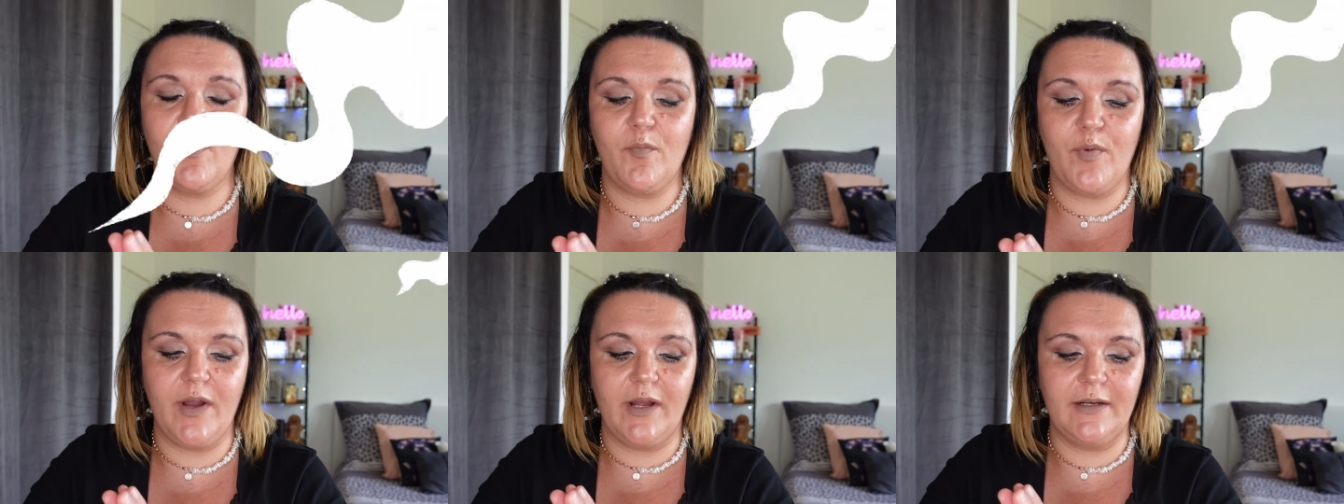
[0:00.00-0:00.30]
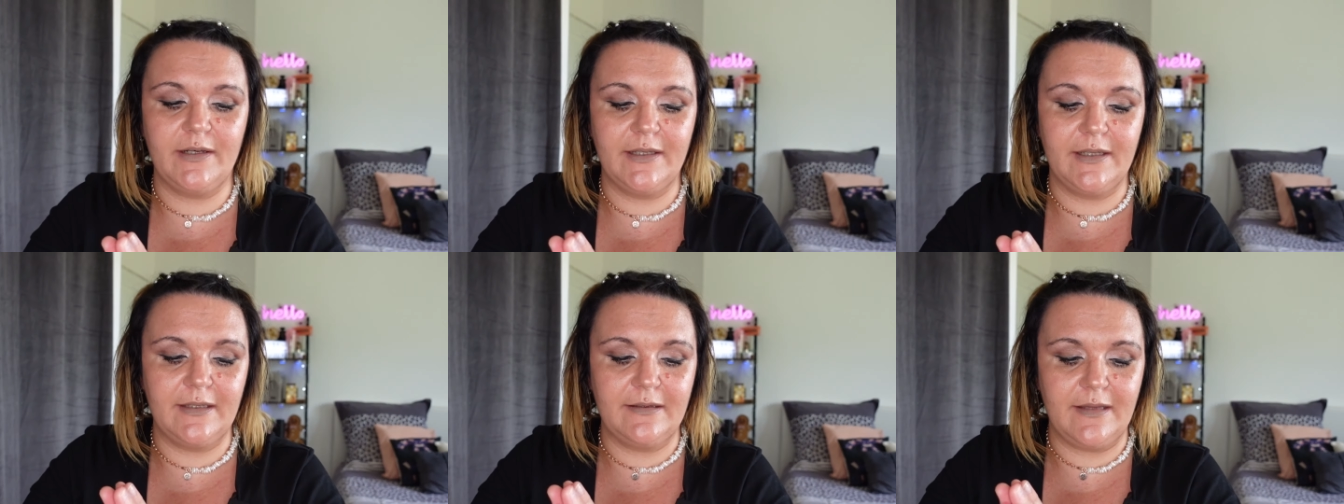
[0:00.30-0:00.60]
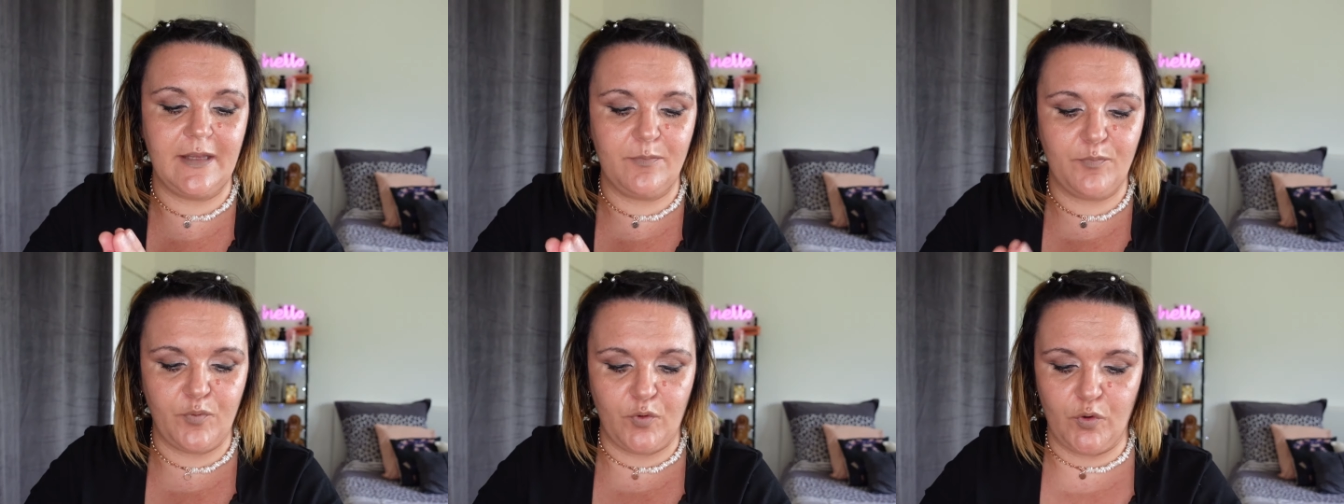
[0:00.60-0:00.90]
parler
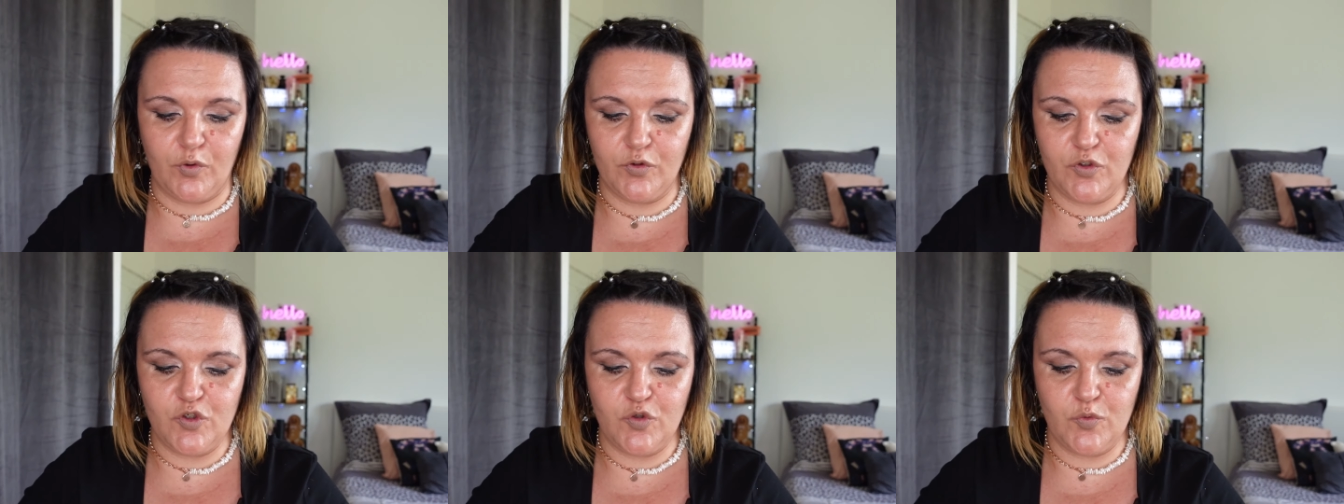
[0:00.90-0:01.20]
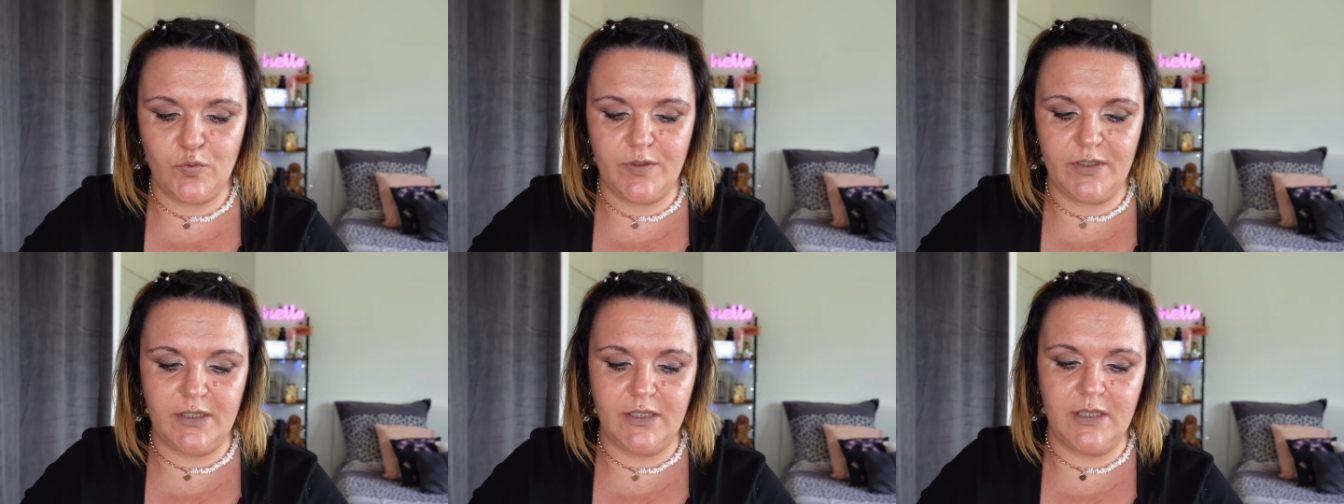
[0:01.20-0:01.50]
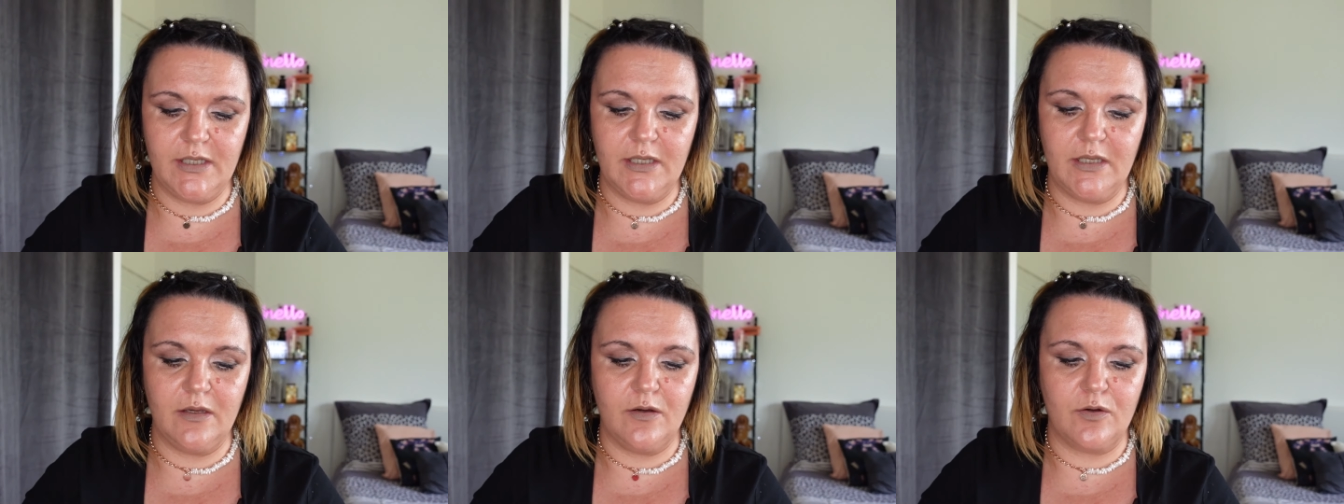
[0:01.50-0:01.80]
des
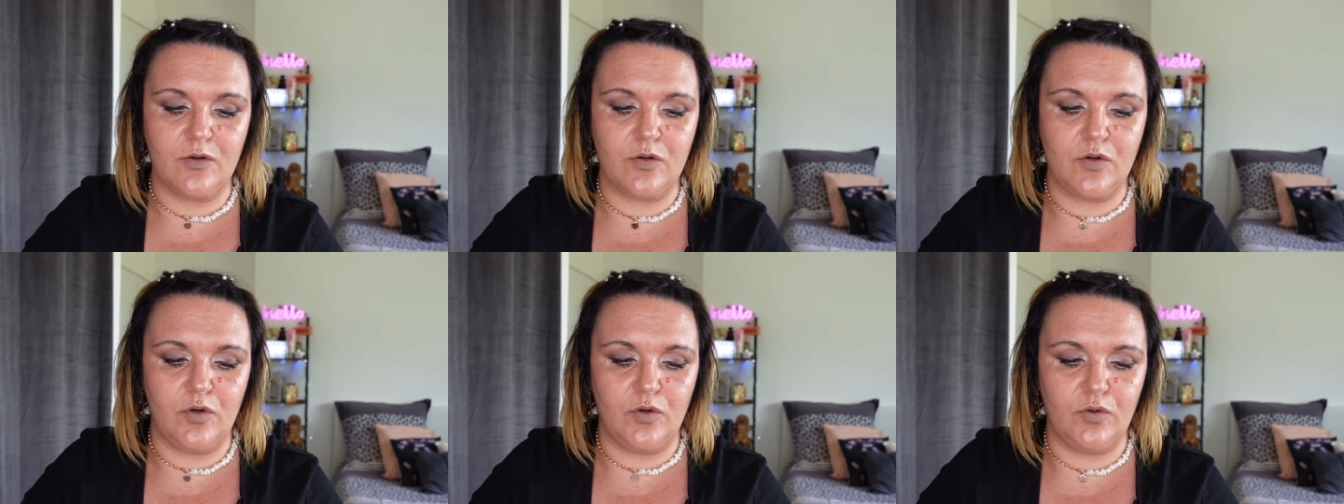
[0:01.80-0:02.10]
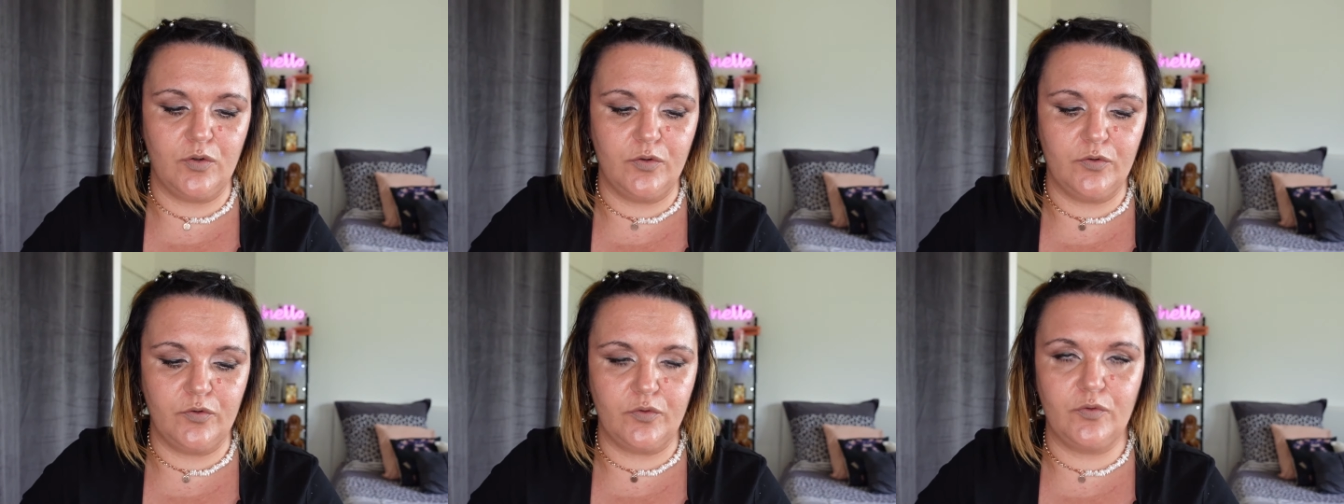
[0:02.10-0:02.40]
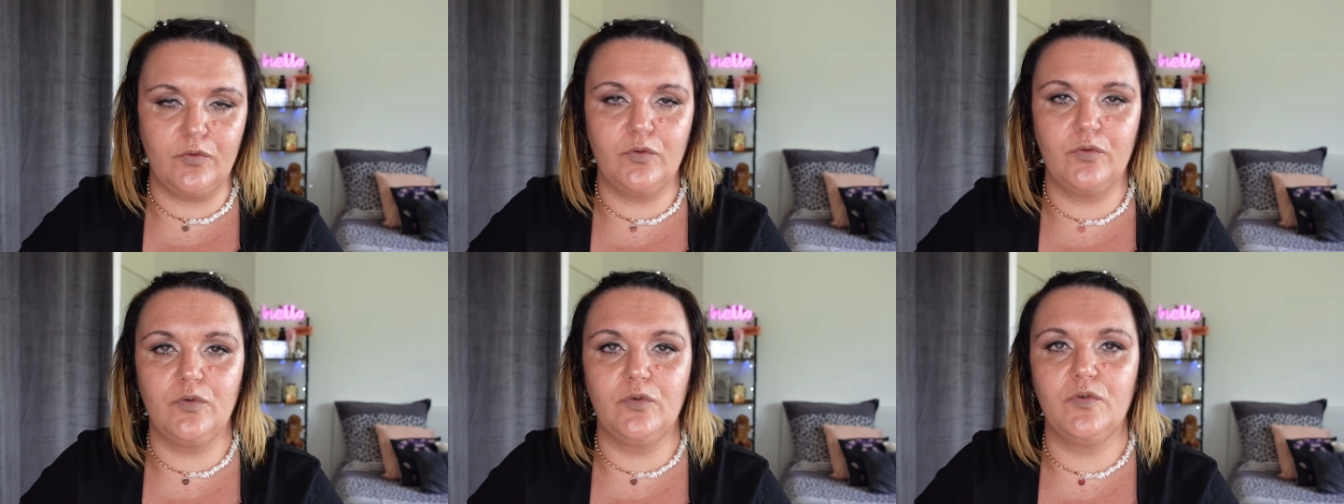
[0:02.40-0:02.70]
produits euh, qu'on
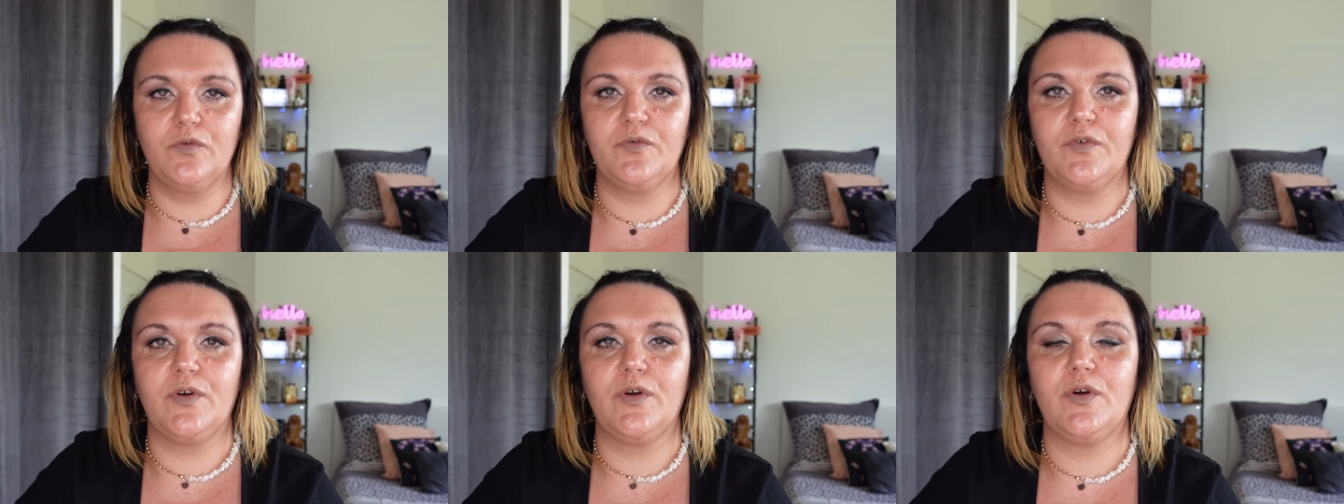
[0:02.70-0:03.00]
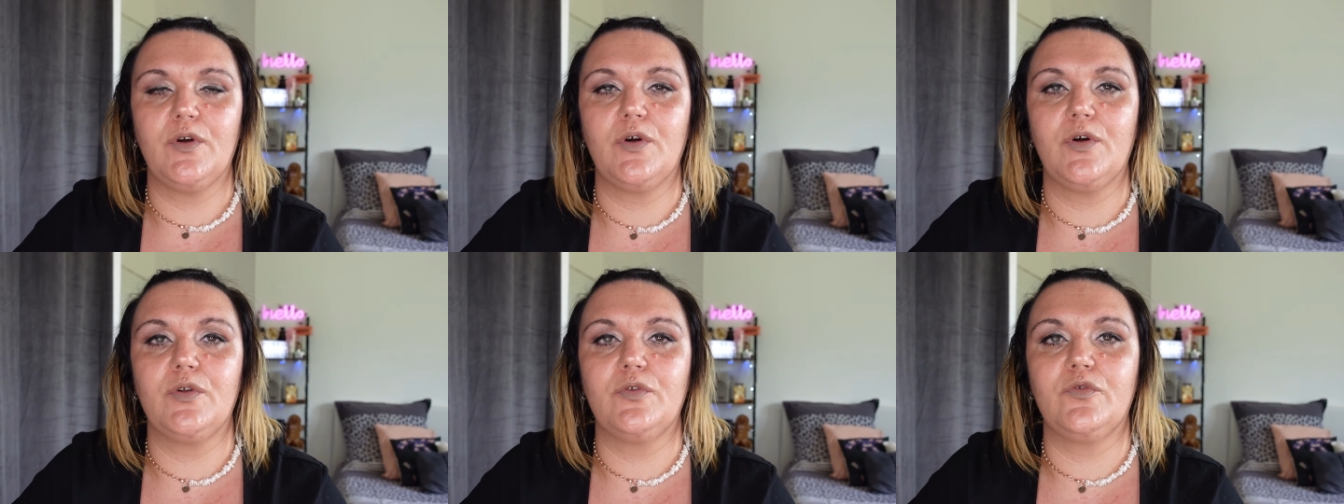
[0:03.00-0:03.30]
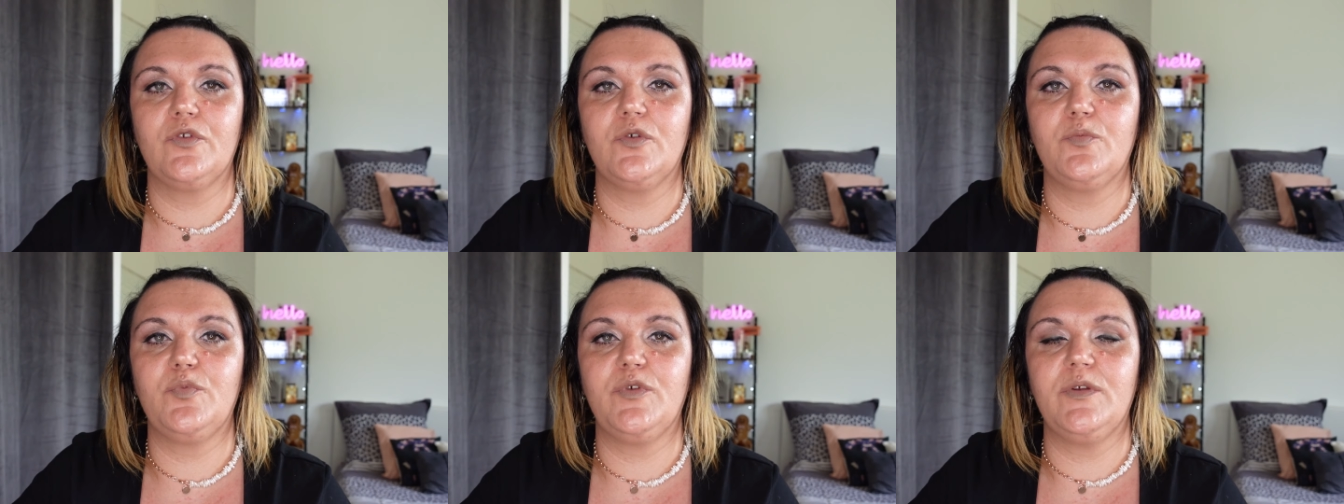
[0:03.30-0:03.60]
retrouve euh,
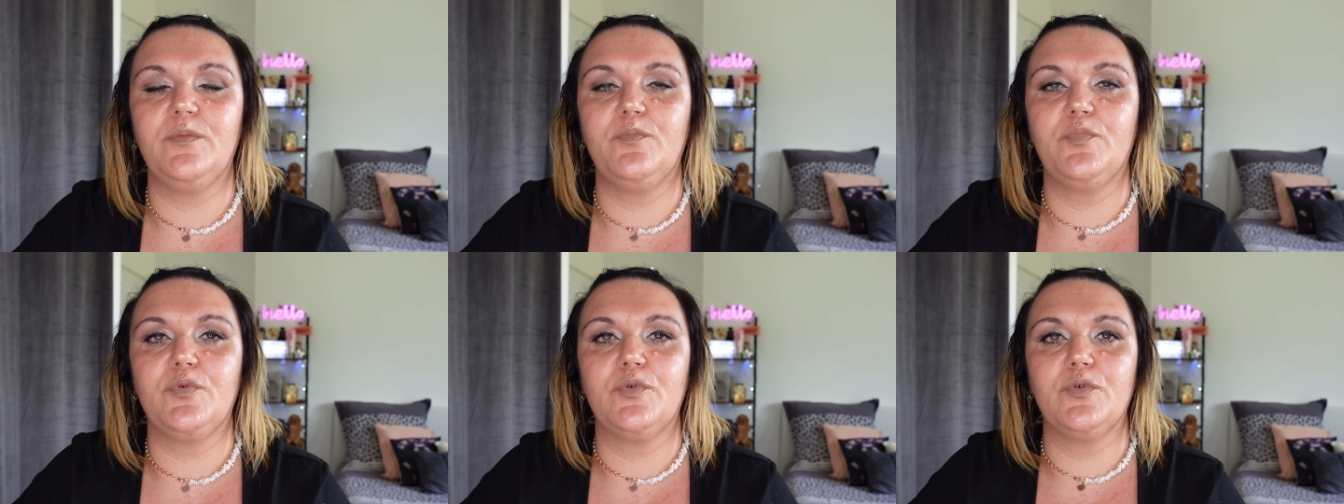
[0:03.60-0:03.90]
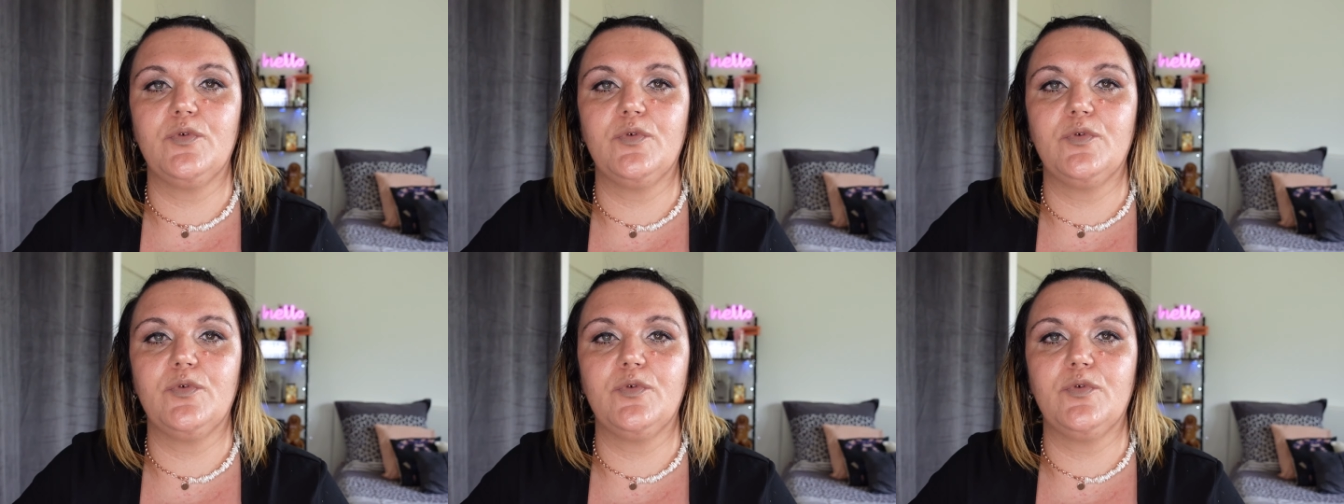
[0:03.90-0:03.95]
depuis peu,